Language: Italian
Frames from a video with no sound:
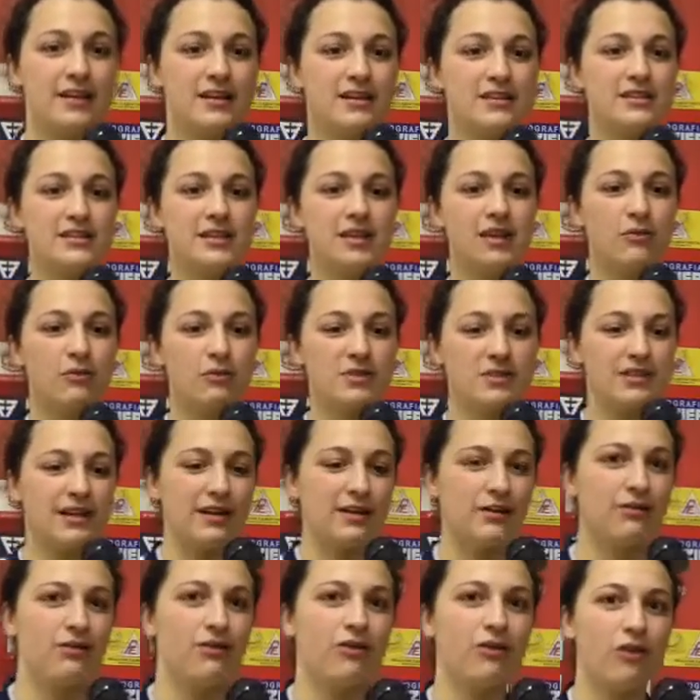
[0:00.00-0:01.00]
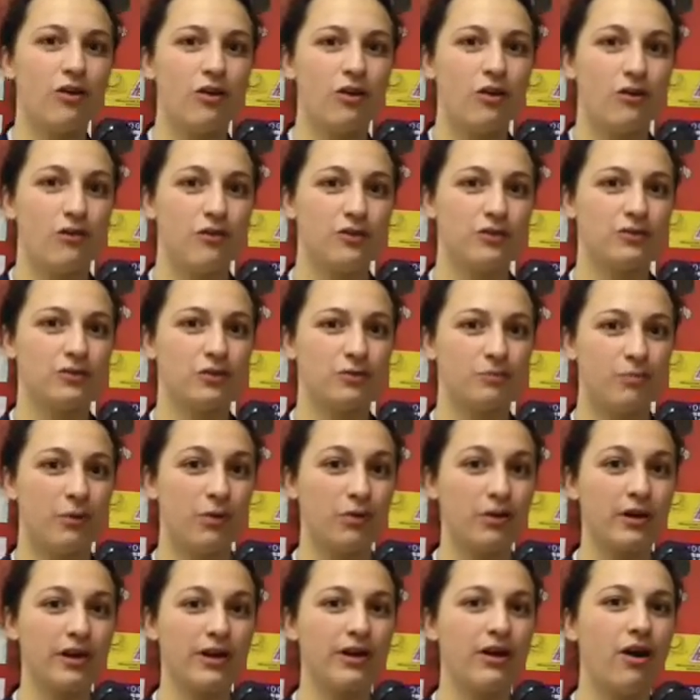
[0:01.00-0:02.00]
Sì, quest'anno ho fatto
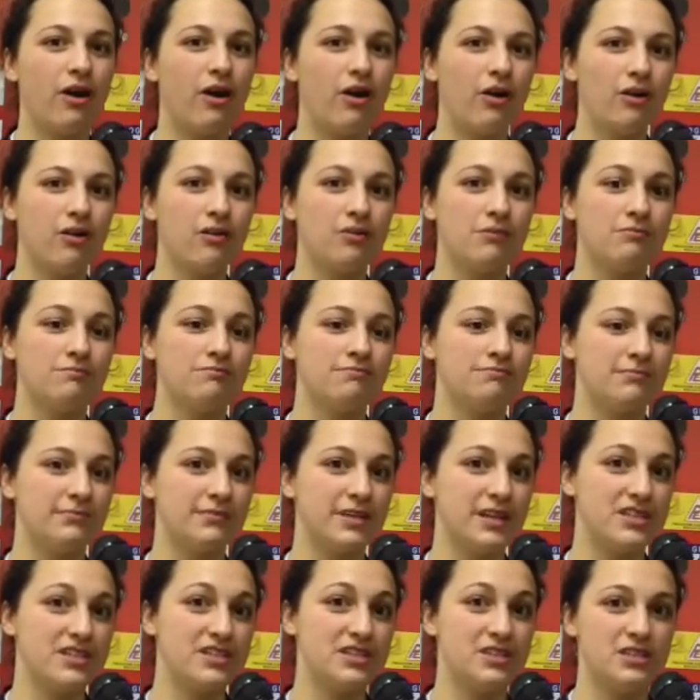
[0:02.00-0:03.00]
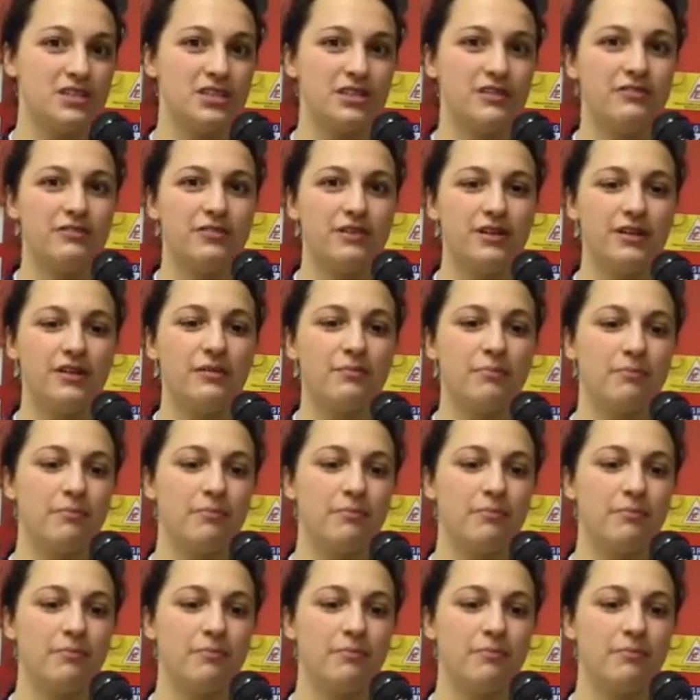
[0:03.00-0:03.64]
pochi gol, mm, decisivi,